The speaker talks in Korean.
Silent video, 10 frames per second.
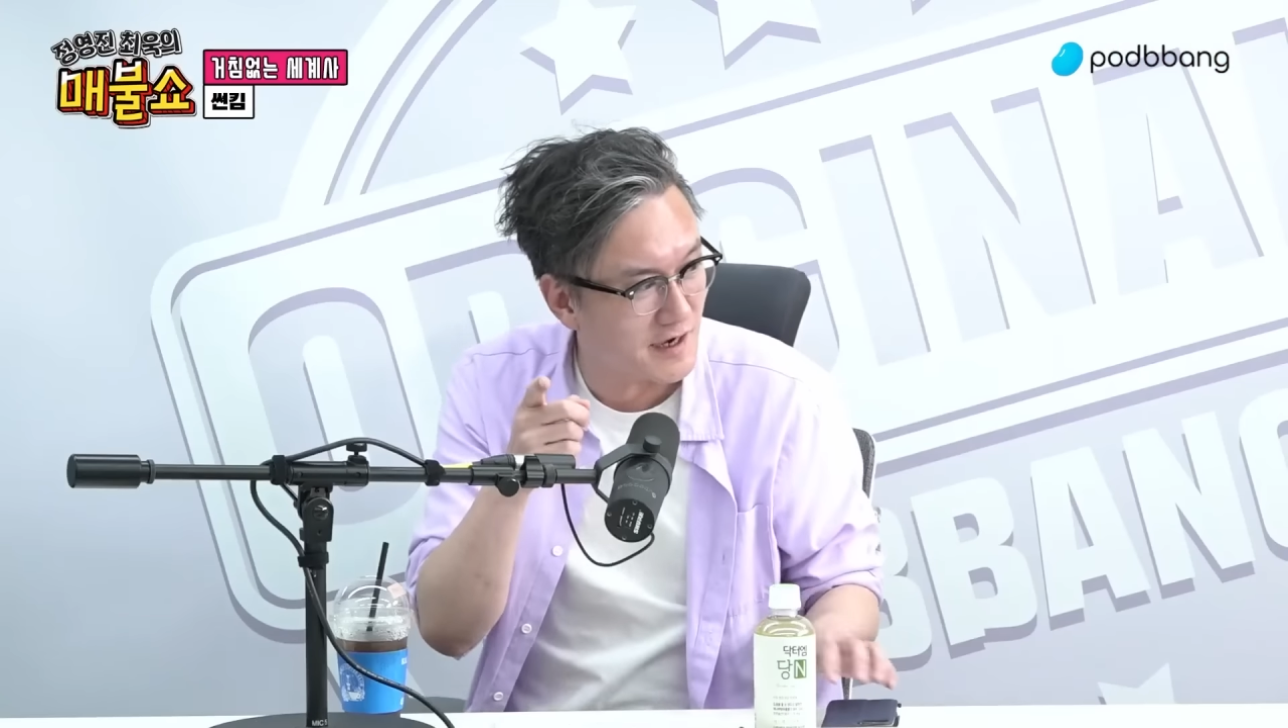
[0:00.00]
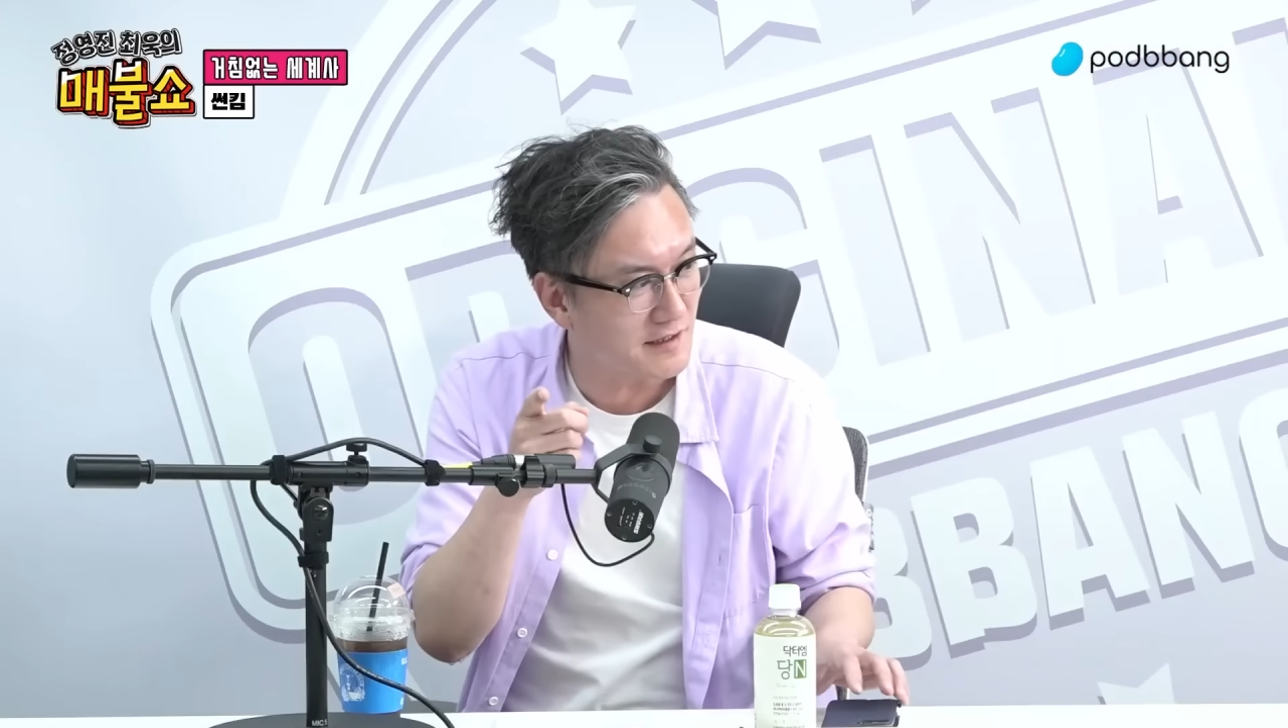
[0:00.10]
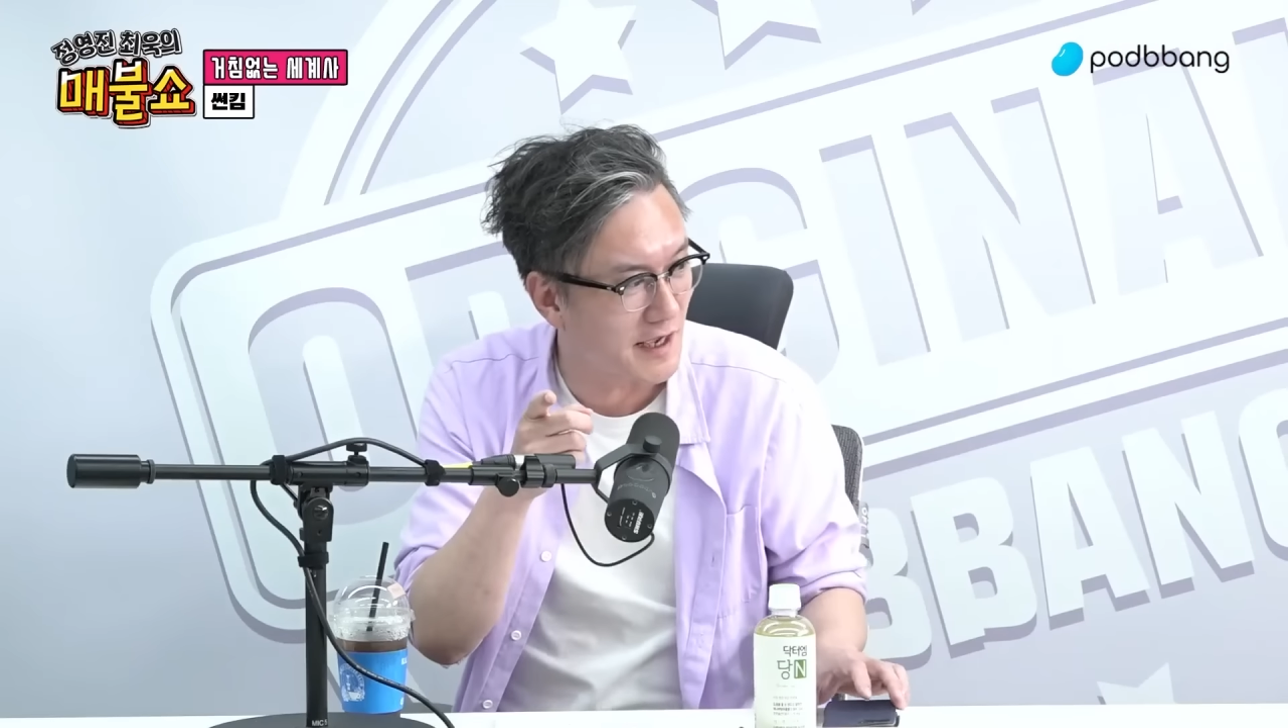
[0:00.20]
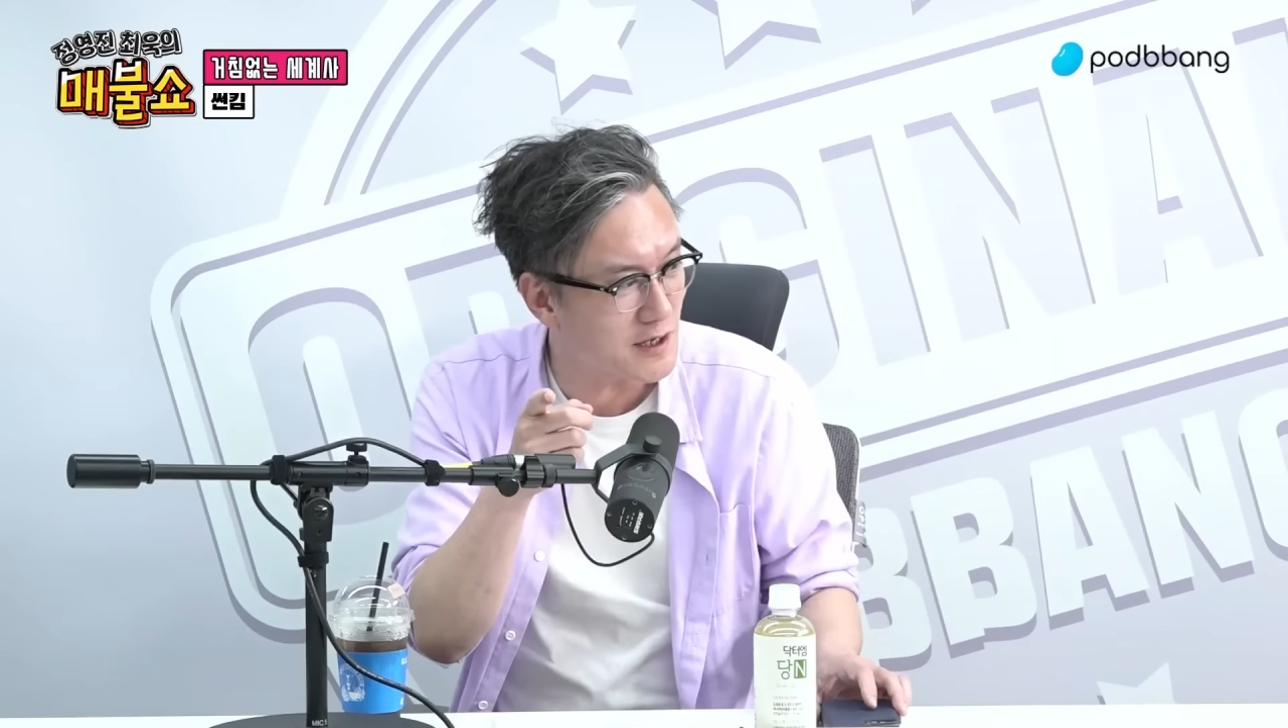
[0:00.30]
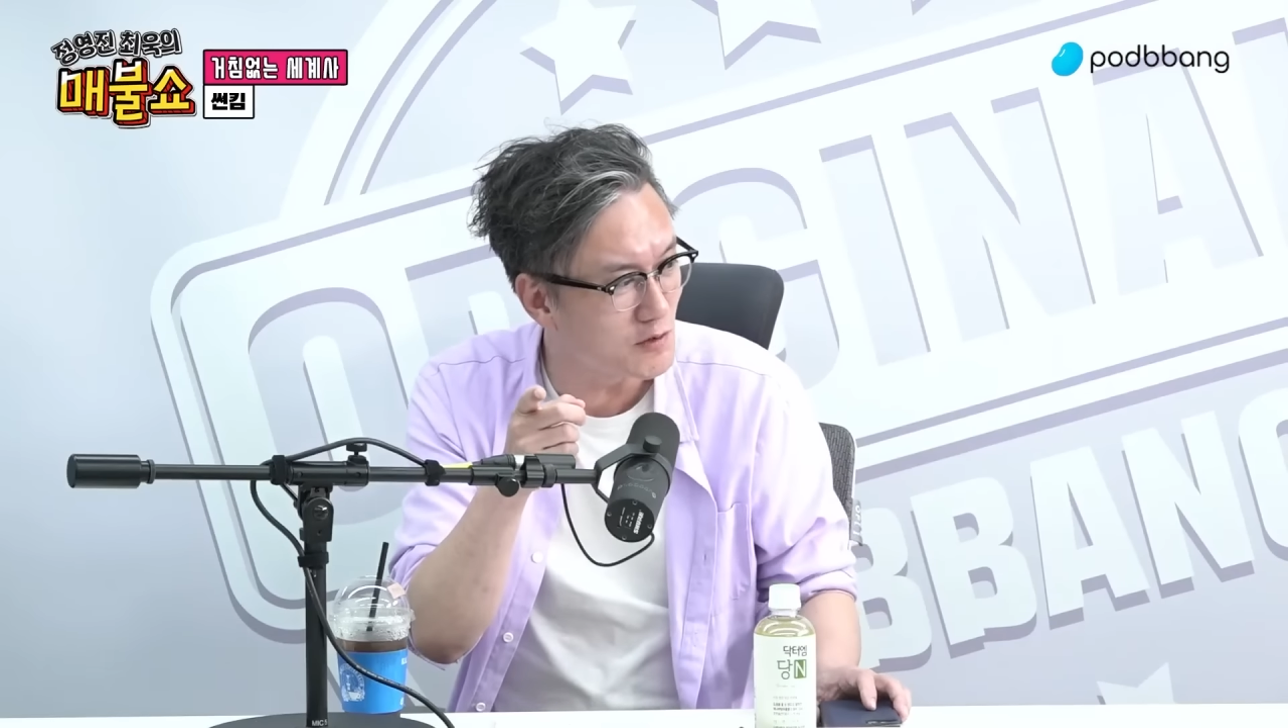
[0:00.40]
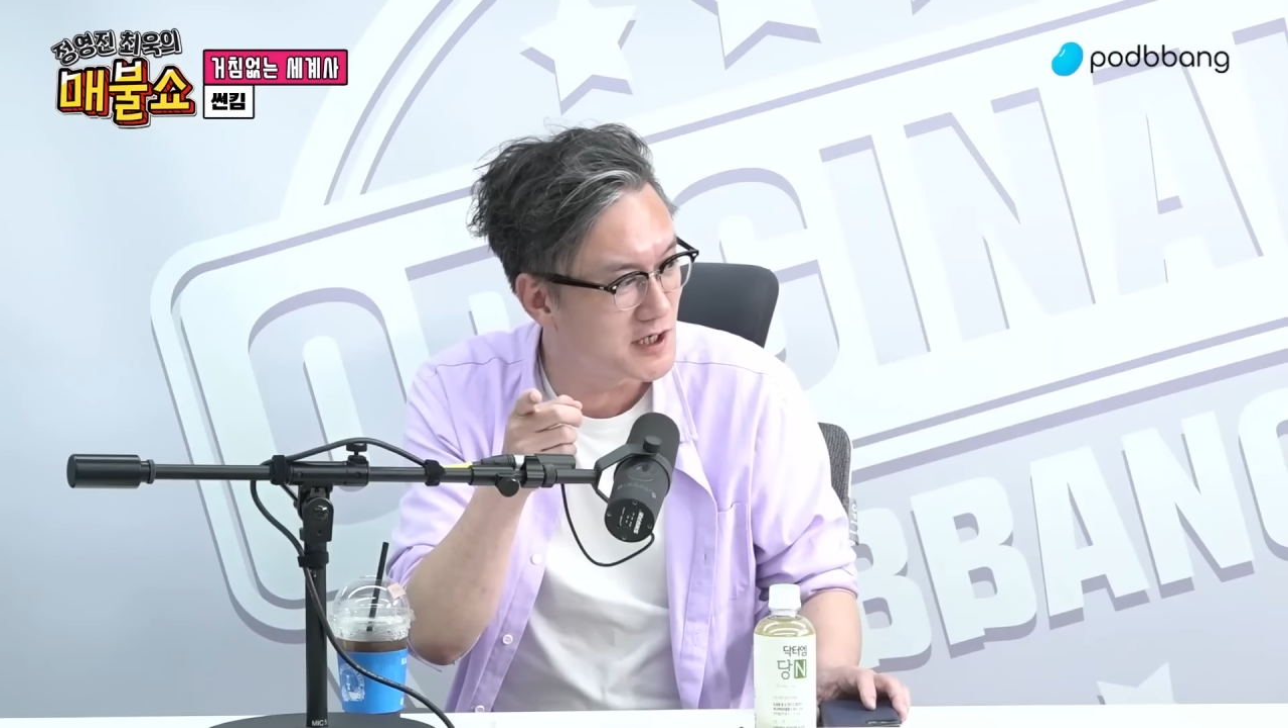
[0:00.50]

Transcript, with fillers: 그 그 대한항공